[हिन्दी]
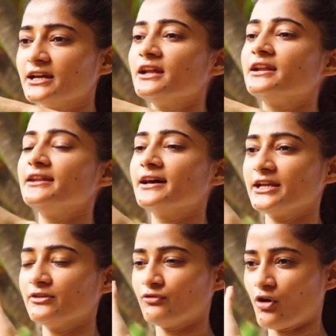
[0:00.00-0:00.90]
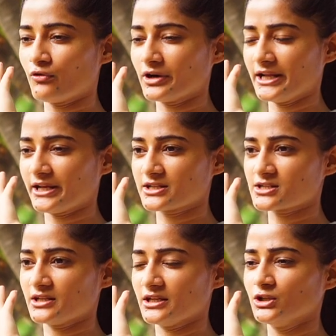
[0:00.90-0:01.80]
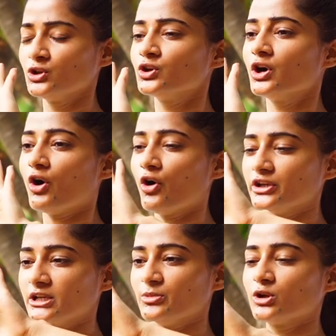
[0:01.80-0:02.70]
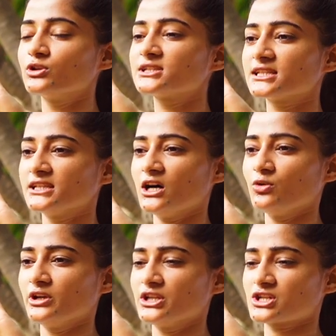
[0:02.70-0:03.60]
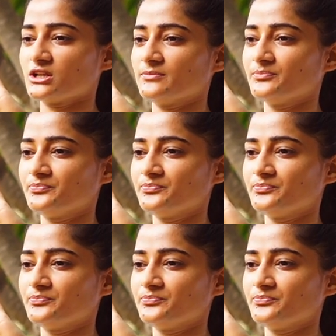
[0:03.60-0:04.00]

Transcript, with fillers: है ना ही फॉरवर्ड लेके जाना है और ये बिल्कुल सीधा होना चाहिए